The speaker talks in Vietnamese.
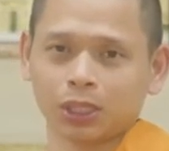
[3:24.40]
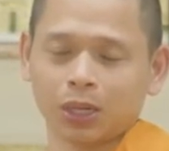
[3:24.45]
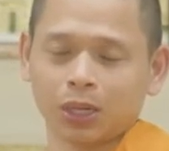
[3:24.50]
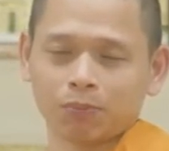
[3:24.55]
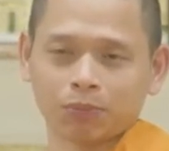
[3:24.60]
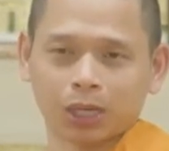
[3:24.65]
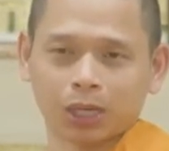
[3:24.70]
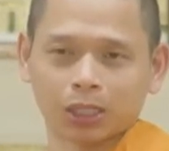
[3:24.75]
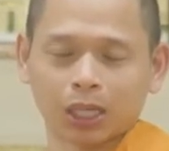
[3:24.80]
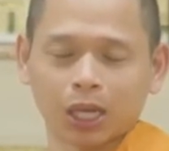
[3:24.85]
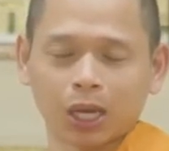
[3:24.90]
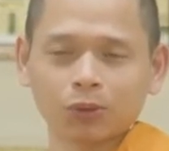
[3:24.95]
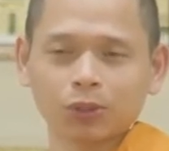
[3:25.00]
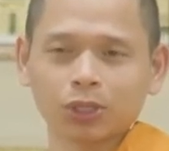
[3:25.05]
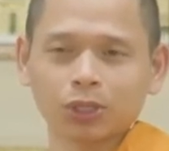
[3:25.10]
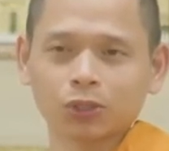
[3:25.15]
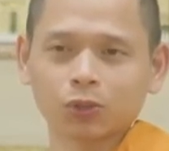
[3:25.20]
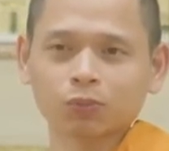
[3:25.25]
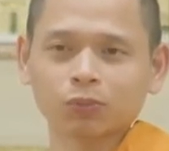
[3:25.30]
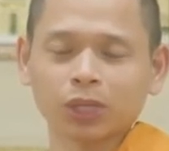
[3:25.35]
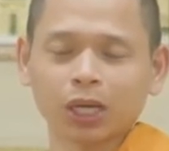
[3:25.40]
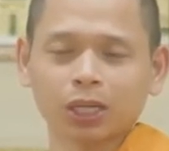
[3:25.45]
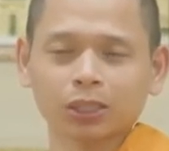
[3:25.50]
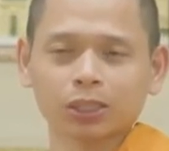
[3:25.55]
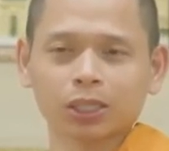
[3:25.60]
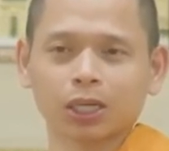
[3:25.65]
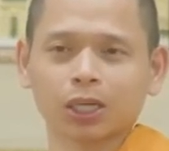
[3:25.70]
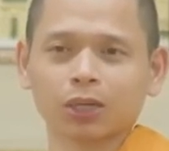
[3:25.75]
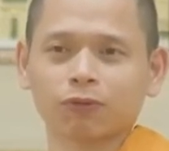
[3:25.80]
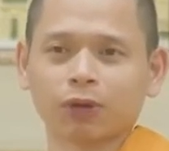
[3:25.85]
mà nếu như chúng ta
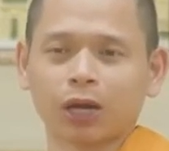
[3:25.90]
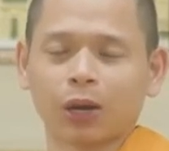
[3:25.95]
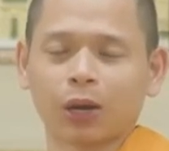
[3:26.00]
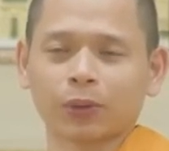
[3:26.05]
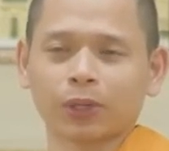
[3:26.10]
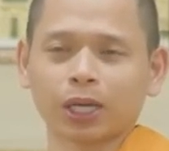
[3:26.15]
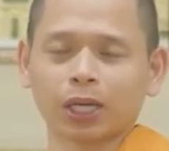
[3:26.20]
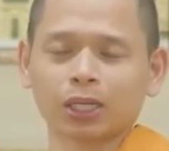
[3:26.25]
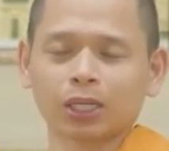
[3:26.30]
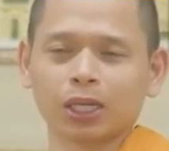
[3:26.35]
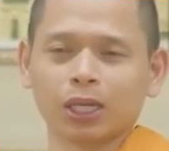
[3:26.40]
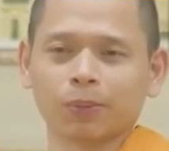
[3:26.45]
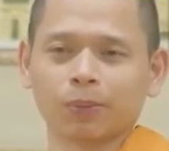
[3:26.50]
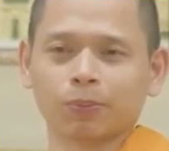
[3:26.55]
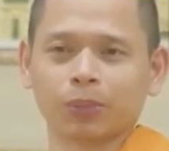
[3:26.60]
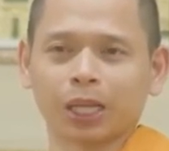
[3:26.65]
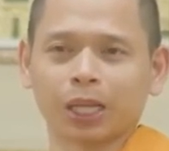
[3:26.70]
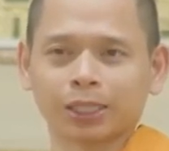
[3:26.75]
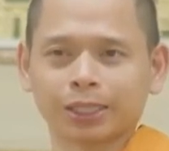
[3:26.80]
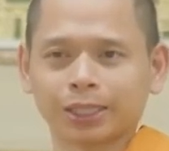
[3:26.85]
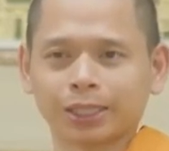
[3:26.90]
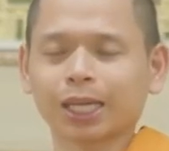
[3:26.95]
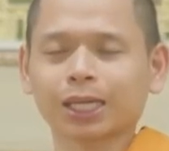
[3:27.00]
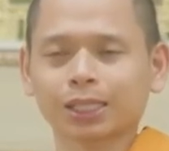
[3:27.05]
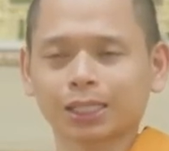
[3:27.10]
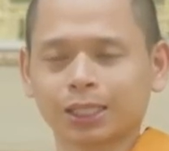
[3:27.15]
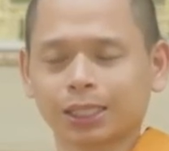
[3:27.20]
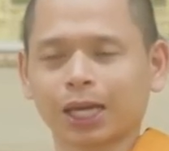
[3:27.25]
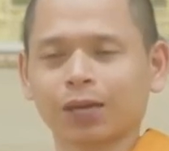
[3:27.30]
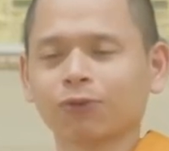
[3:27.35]
rơi vào cái nghiệp là
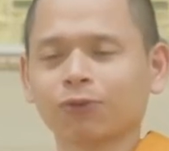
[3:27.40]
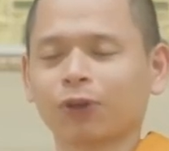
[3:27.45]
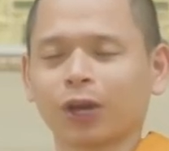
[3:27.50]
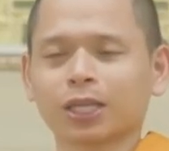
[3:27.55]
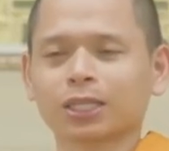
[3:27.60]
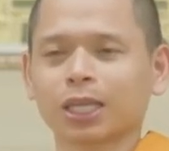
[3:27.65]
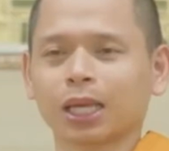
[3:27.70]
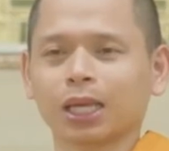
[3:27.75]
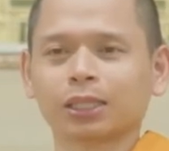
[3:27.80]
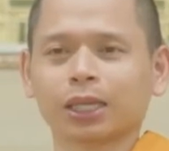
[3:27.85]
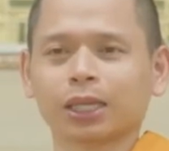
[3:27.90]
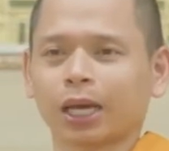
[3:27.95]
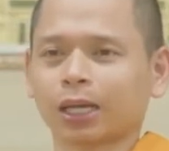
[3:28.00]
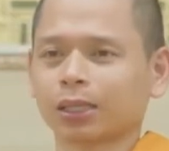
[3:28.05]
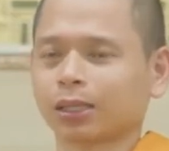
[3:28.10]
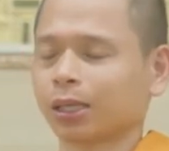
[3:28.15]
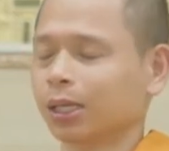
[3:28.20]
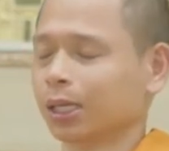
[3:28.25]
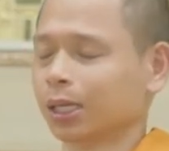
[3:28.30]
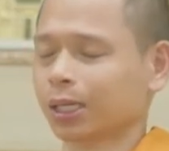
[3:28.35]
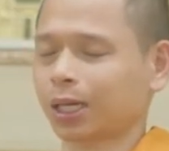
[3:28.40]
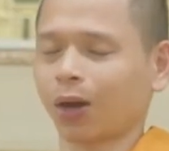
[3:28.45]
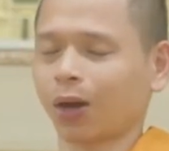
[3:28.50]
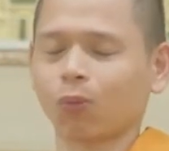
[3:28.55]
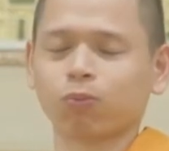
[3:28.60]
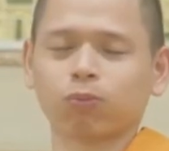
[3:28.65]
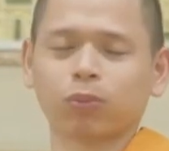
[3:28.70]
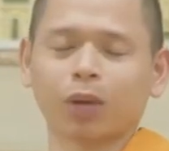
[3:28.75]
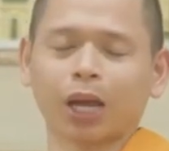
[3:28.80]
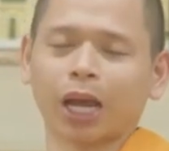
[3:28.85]
chắc chắn phải xảy ra thì
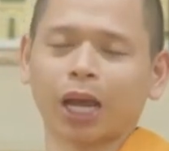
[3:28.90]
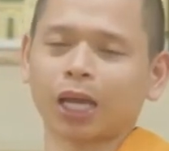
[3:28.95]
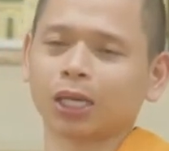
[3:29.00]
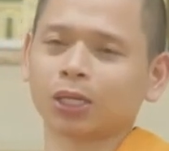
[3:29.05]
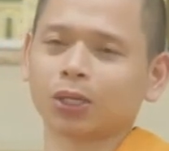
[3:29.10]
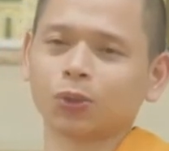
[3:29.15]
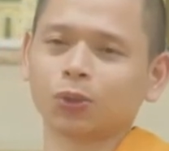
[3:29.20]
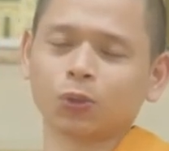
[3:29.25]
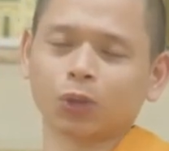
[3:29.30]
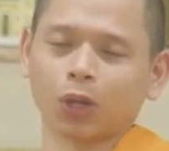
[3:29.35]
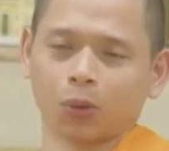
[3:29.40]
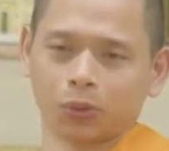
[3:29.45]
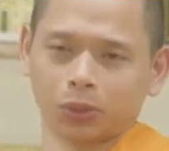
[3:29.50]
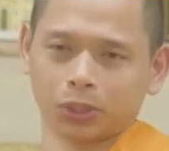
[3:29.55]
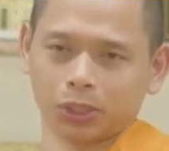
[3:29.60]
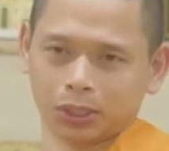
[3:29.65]
không ai cứu nổi